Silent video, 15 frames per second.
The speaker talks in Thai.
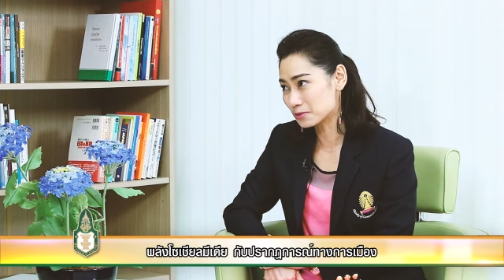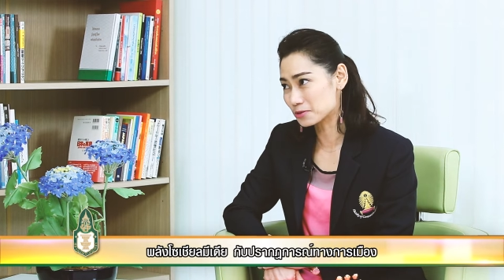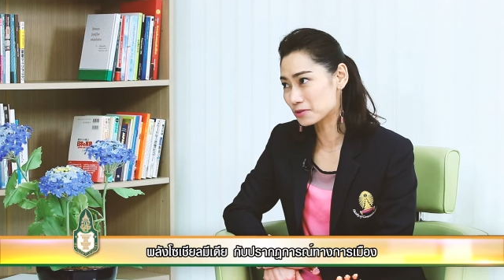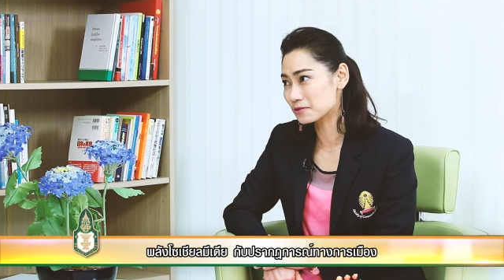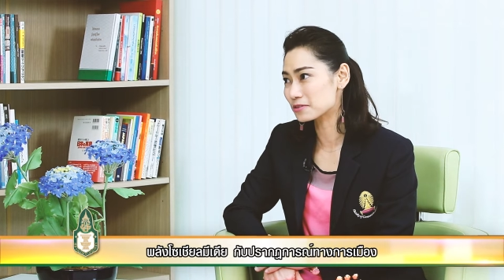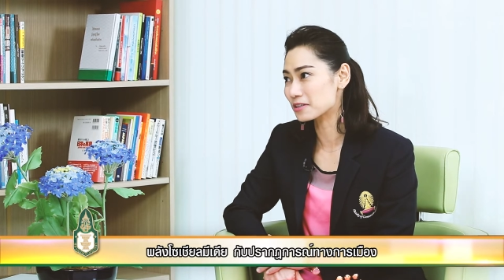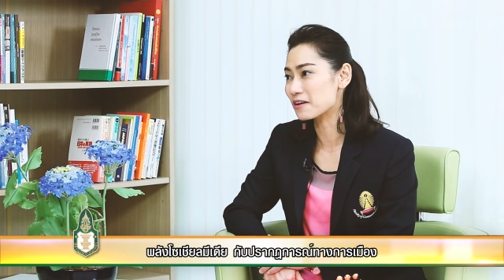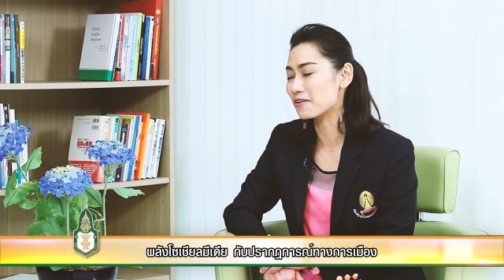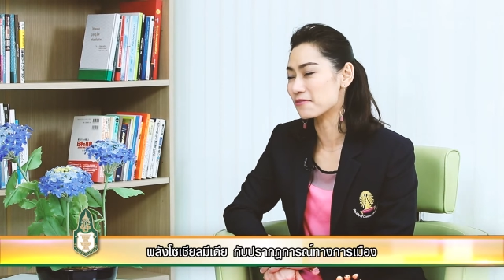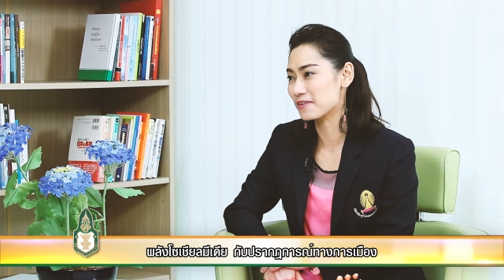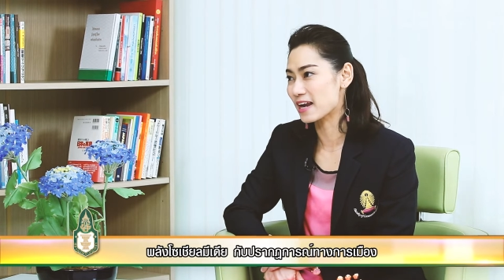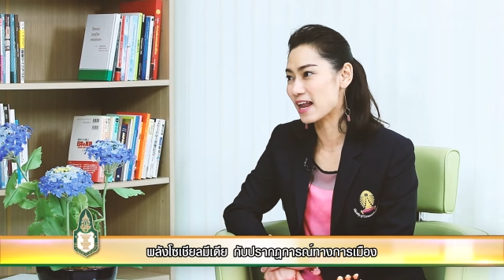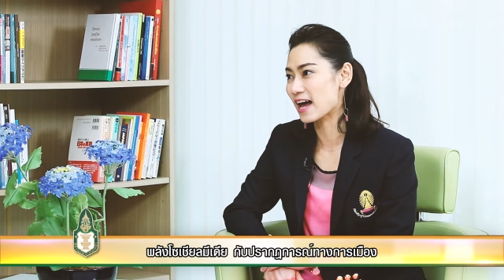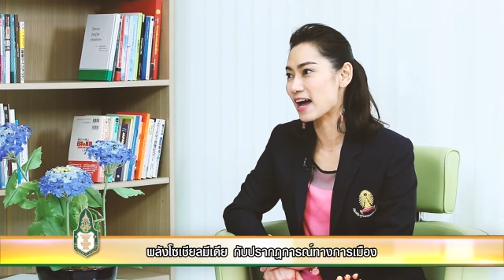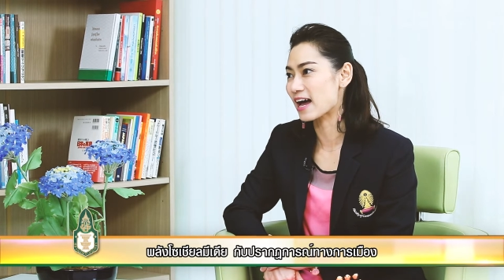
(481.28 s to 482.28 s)
โซเชียลตลอดเว
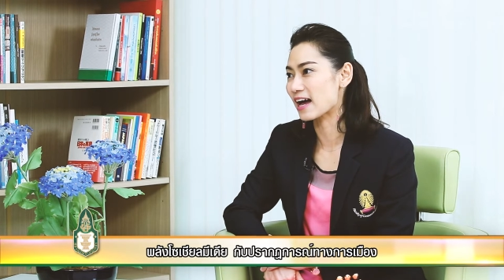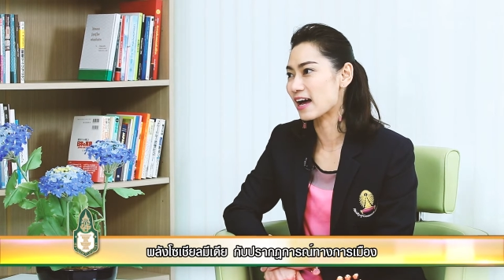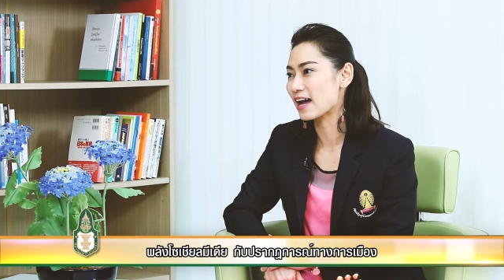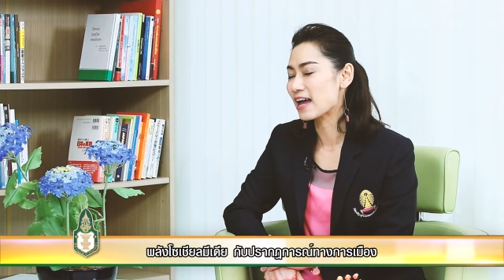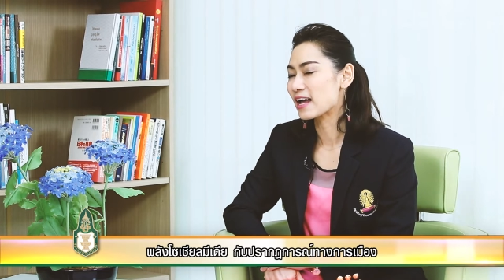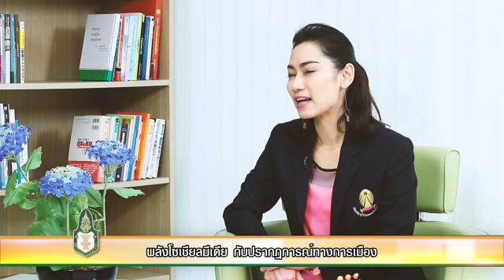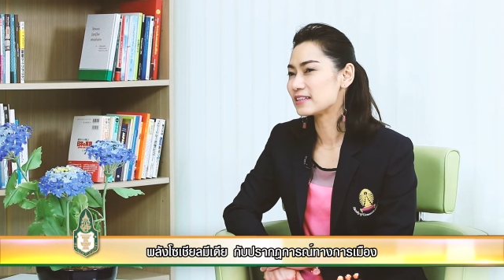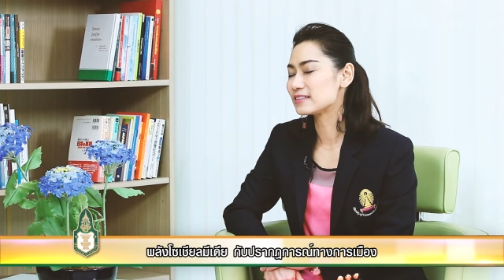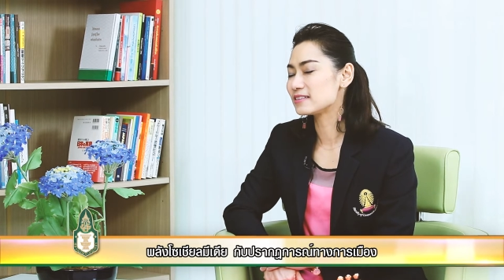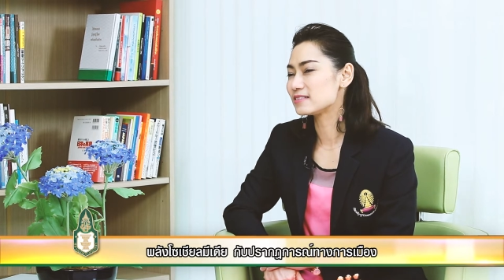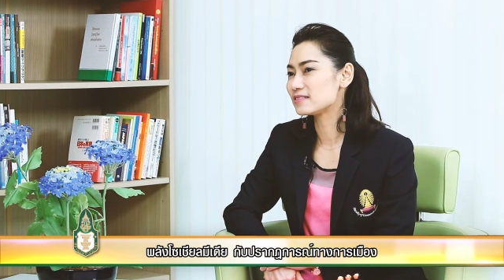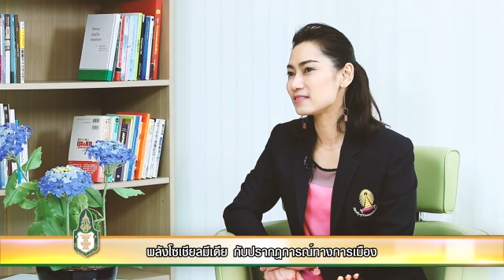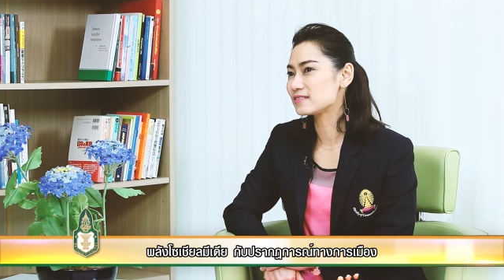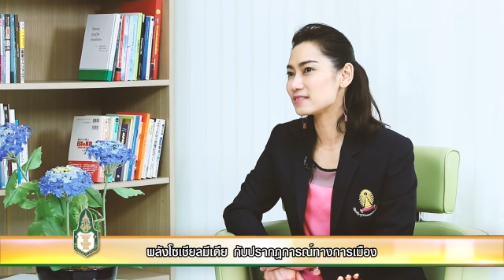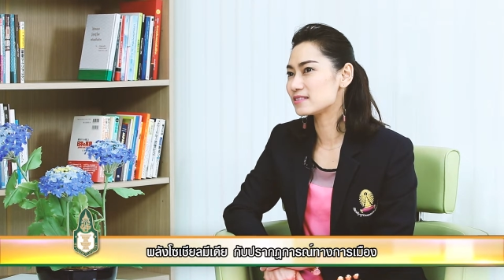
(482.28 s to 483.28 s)
ลาซึ่ง
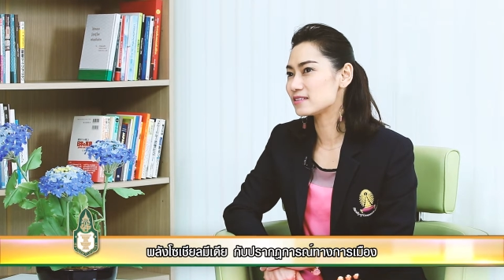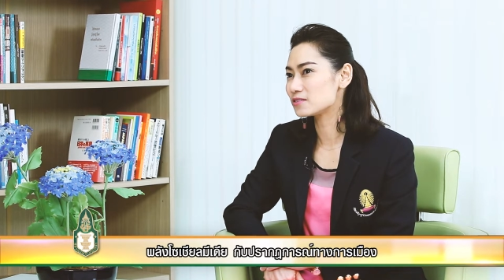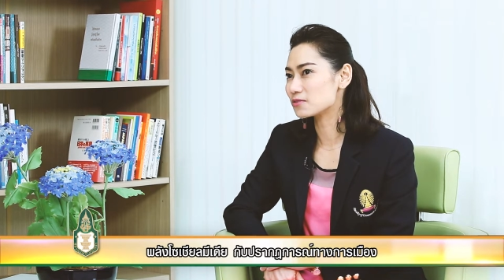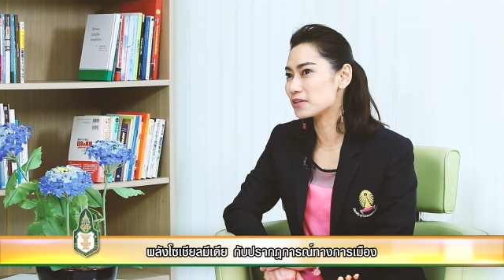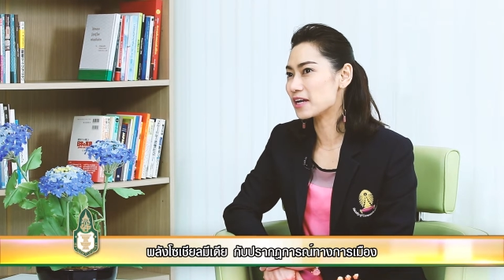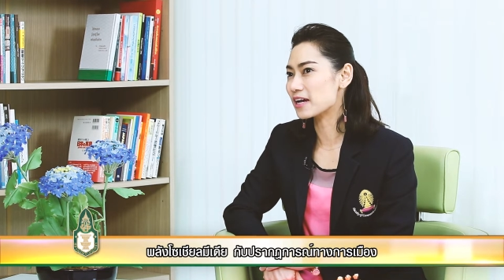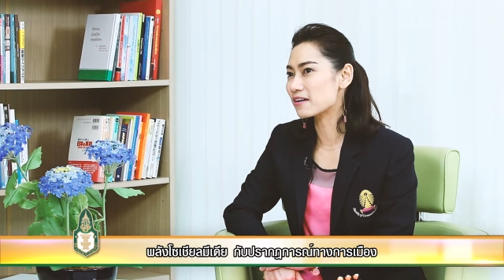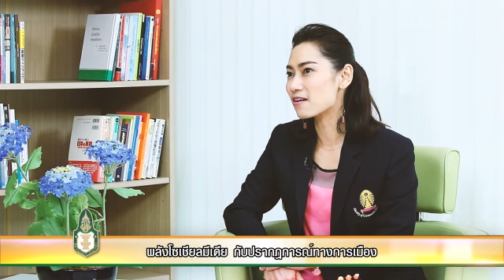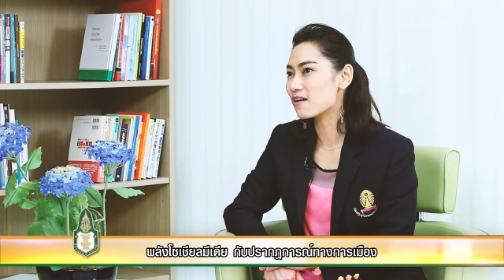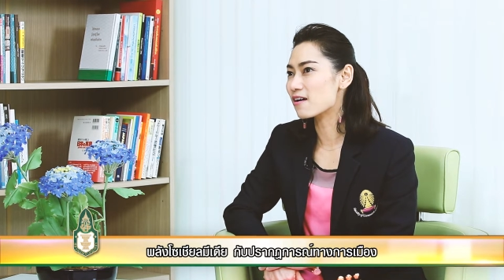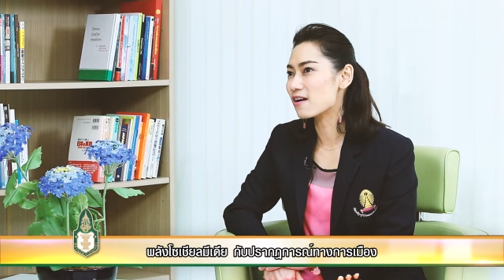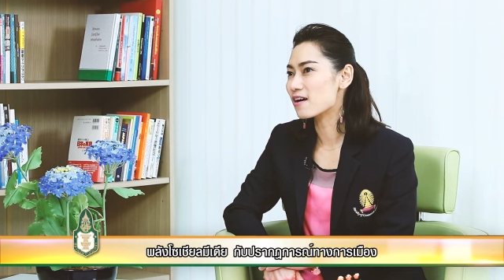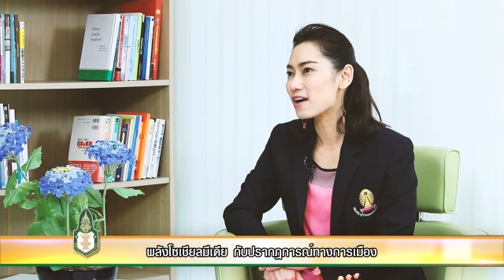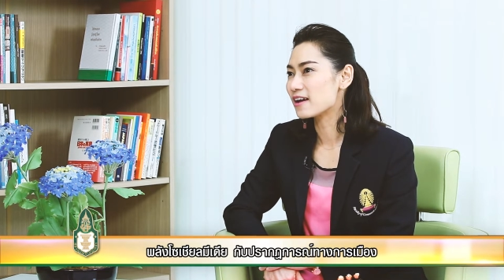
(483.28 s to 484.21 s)
ซึ่งตัวนี้ก็